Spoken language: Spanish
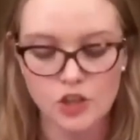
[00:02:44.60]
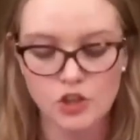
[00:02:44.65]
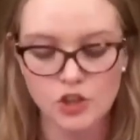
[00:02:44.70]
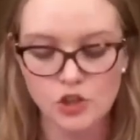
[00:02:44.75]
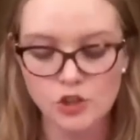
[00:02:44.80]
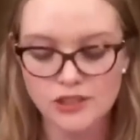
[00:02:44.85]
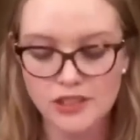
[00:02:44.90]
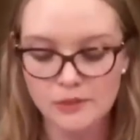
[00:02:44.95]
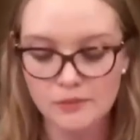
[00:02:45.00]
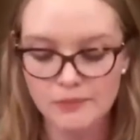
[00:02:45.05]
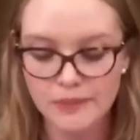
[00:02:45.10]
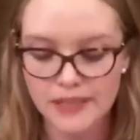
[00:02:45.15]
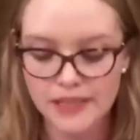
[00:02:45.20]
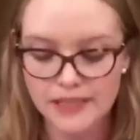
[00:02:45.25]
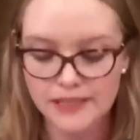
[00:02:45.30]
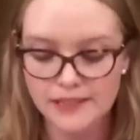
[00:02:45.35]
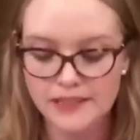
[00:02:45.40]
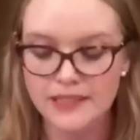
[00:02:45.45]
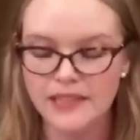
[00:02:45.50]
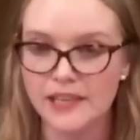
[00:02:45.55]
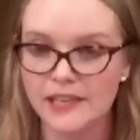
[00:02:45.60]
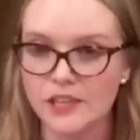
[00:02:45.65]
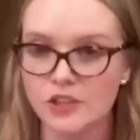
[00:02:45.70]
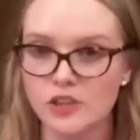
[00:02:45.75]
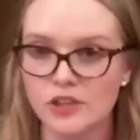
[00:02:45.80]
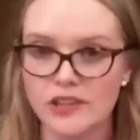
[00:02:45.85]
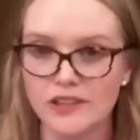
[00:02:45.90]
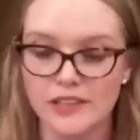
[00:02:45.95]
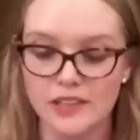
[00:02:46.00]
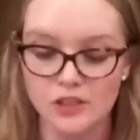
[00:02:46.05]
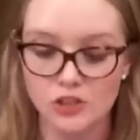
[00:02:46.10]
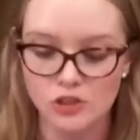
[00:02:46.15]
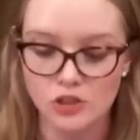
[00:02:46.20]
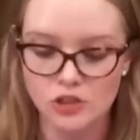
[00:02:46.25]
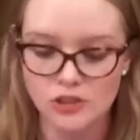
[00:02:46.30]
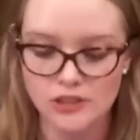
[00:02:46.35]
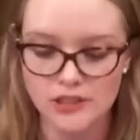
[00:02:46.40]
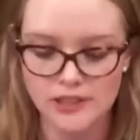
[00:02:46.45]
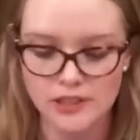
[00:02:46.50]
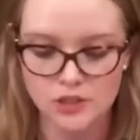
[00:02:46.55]
y hoy también de las regiones del
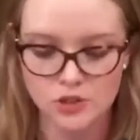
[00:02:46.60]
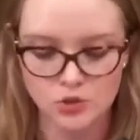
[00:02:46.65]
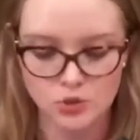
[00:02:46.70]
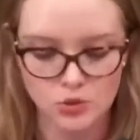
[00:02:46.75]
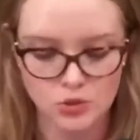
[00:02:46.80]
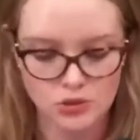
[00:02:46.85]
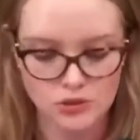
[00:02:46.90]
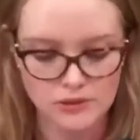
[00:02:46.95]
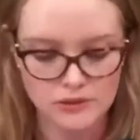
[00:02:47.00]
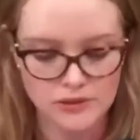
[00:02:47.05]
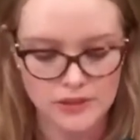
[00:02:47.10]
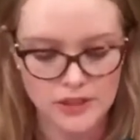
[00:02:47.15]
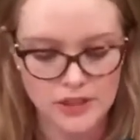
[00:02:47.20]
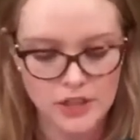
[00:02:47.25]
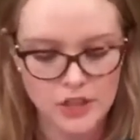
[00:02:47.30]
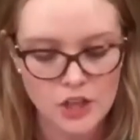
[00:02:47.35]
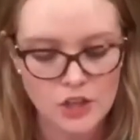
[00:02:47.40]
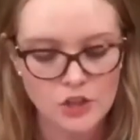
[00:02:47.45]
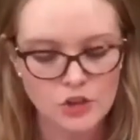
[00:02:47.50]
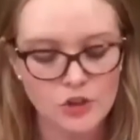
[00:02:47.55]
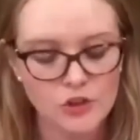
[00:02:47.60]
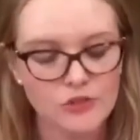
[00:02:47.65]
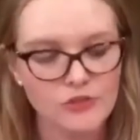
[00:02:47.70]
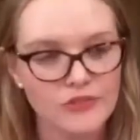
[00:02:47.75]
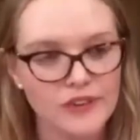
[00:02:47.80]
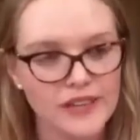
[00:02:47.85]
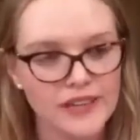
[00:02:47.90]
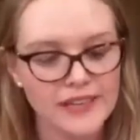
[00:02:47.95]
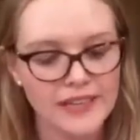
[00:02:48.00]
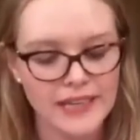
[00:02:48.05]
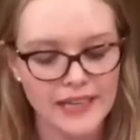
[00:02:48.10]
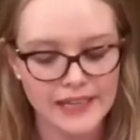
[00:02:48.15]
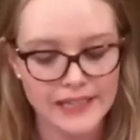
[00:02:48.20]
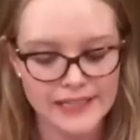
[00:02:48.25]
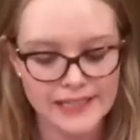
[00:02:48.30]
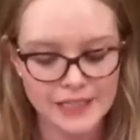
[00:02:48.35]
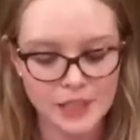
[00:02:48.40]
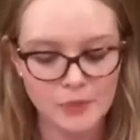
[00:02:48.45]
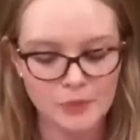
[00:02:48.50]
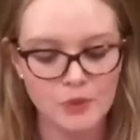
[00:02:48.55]
norte y del sur, doy fe de la
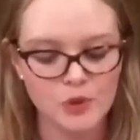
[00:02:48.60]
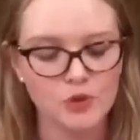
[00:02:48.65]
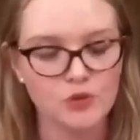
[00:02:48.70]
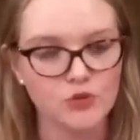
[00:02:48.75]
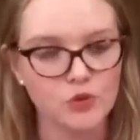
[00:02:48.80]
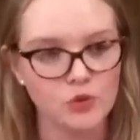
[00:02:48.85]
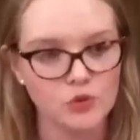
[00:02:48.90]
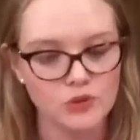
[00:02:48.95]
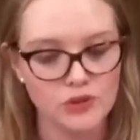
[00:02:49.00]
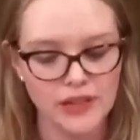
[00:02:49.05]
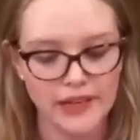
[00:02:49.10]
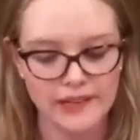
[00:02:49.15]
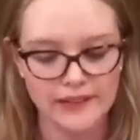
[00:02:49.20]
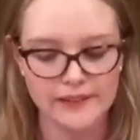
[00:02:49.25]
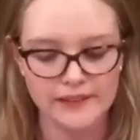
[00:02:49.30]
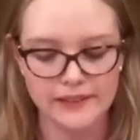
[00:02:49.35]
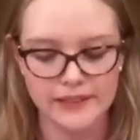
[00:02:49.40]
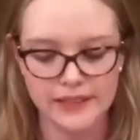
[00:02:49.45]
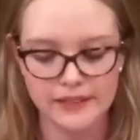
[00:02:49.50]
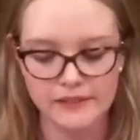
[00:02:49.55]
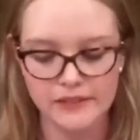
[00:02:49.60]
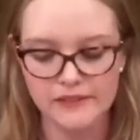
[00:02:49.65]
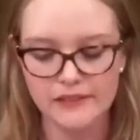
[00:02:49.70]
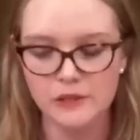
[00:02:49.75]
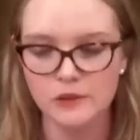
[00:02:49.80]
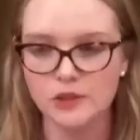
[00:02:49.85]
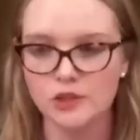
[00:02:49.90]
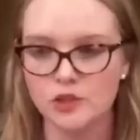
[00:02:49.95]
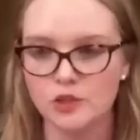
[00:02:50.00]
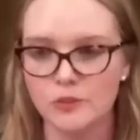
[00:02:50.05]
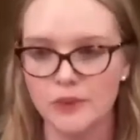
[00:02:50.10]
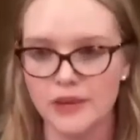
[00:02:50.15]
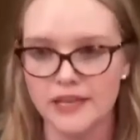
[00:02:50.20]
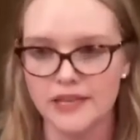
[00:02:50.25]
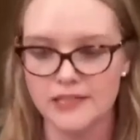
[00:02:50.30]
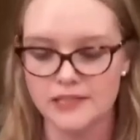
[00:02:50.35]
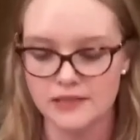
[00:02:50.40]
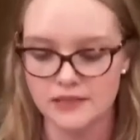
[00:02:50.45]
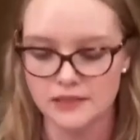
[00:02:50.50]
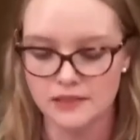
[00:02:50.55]
crisis profunda que vive nuestro
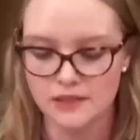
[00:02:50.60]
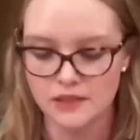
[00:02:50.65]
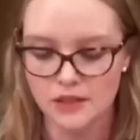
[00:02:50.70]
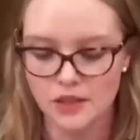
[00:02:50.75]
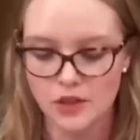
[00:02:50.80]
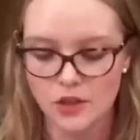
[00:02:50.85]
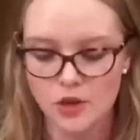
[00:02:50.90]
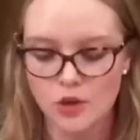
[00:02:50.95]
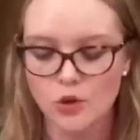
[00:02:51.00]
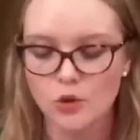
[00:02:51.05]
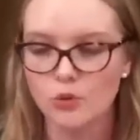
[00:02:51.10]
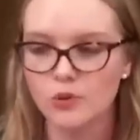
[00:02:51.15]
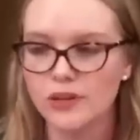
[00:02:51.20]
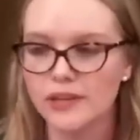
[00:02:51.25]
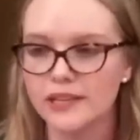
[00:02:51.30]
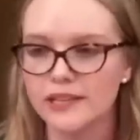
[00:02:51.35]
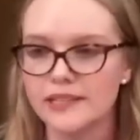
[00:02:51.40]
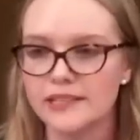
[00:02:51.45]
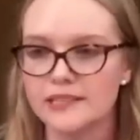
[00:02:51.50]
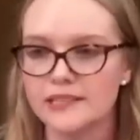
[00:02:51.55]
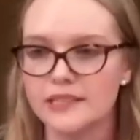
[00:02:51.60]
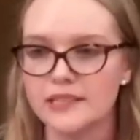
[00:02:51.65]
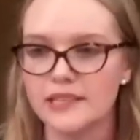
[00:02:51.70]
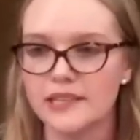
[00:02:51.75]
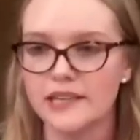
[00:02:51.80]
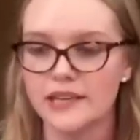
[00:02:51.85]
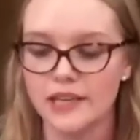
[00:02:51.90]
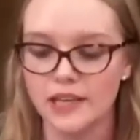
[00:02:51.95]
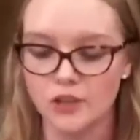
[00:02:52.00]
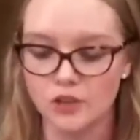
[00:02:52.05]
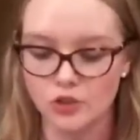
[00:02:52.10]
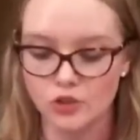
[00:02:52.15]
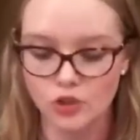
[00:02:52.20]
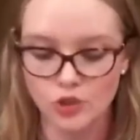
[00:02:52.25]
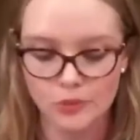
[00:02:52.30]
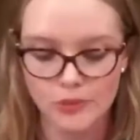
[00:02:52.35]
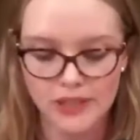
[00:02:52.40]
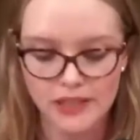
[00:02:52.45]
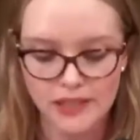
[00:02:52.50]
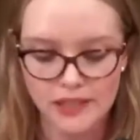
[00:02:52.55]
país, una crisis
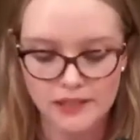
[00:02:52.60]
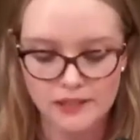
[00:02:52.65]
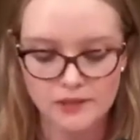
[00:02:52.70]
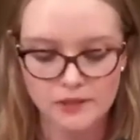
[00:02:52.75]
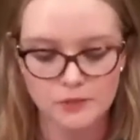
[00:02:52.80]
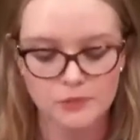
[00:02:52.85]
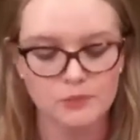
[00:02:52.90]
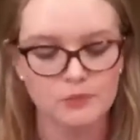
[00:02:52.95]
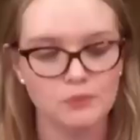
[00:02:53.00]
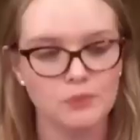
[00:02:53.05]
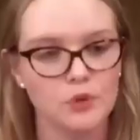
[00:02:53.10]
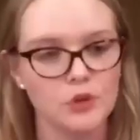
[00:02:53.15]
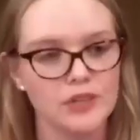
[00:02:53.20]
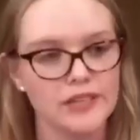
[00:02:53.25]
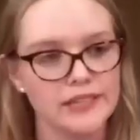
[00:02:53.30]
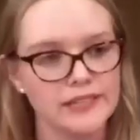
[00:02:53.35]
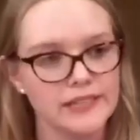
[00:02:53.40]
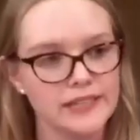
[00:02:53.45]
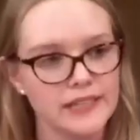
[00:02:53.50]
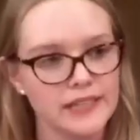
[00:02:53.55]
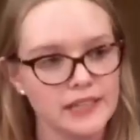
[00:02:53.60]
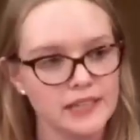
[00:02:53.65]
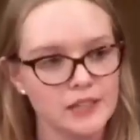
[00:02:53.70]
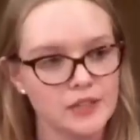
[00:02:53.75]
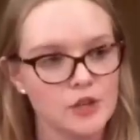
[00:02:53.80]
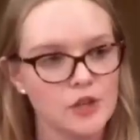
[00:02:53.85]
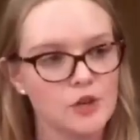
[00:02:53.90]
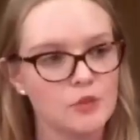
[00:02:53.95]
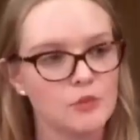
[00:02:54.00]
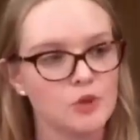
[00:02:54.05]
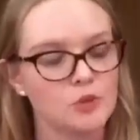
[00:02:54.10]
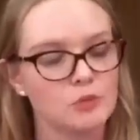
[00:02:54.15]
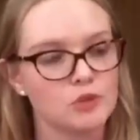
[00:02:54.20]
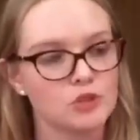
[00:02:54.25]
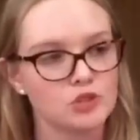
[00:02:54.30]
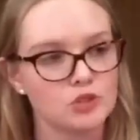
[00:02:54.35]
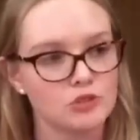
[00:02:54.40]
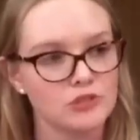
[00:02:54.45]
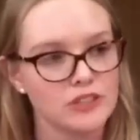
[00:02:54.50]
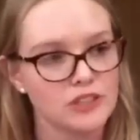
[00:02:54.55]
económica, política, pero
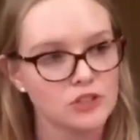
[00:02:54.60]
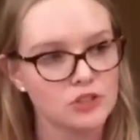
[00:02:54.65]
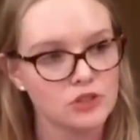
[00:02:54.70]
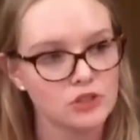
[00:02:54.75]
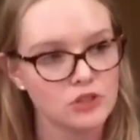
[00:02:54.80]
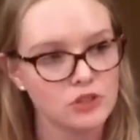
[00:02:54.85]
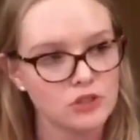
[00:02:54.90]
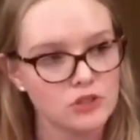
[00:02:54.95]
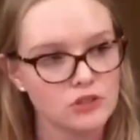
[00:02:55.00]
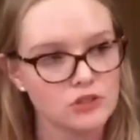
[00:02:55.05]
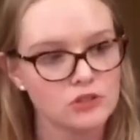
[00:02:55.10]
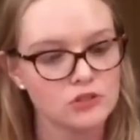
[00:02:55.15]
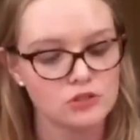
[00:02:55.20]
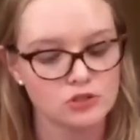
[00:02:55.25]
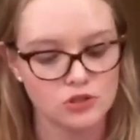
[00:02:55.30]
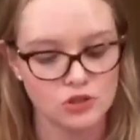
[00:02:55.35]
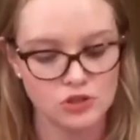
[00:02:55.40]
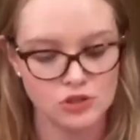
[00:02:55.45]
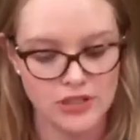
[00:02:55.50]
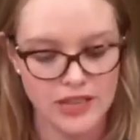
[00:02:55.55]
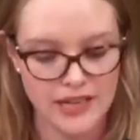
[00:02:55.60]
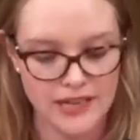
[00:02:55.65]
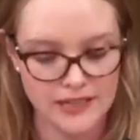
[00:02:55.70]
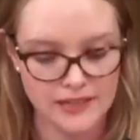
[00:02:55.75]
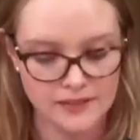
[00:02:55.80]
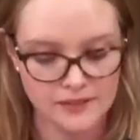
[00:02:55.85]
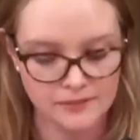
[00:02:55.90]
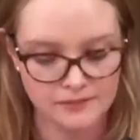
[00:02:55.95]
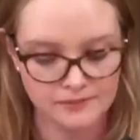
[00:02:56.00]
por sobre todo social.